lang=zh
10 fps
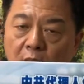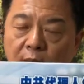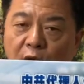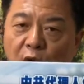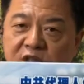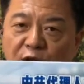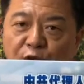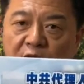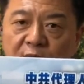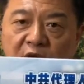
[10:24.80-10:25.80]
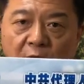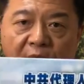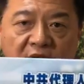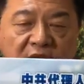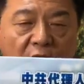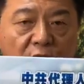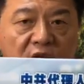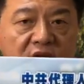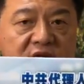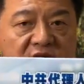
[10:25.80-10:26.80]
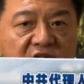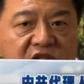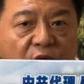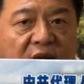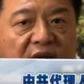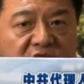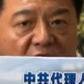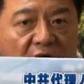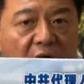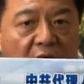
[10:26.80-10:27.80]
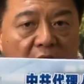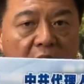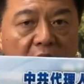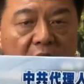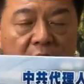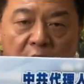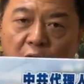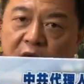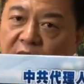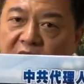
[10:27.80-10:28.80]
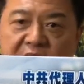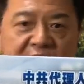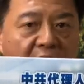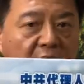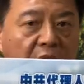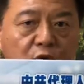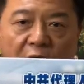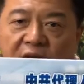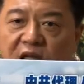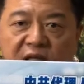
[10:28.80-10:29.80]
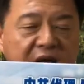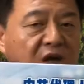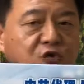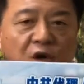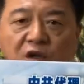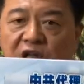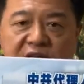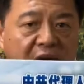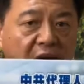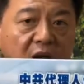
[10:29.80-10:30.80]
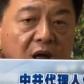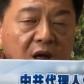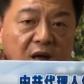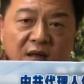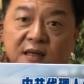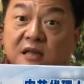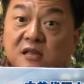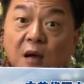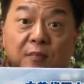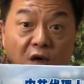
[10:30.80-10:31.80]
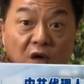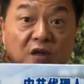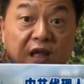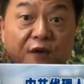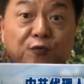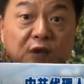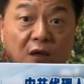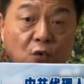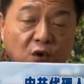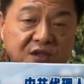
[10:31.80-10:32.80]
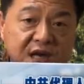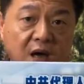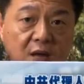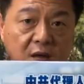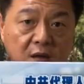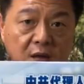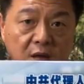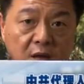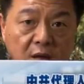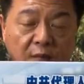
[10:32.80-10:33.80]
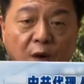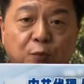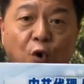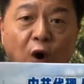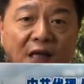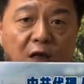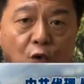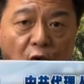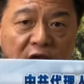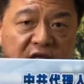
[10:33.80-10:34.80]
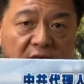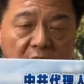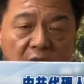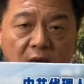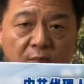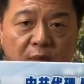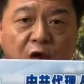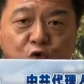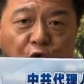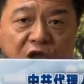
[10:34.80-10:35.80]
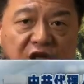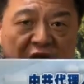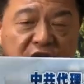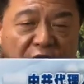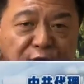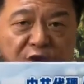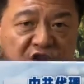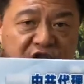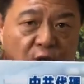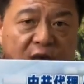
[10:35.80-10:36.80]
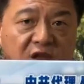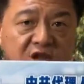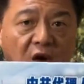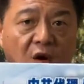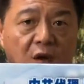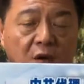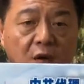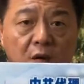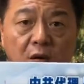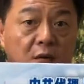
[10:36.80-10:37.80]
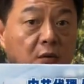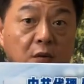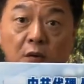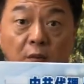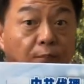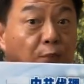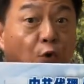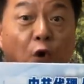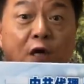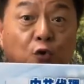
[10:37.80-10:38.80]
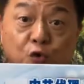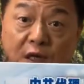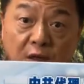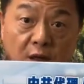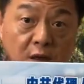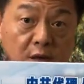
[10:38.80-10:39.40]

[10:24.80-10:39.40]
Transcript: 美国政府人民要不要跟大陆的这些机关打交道？美国人民一样啊，团体一样，所有的一样啊。但是，他没有要颠覆他的国家，没有破坏他的国体，没有具体的颠覆的行为的时候。不会有罪的，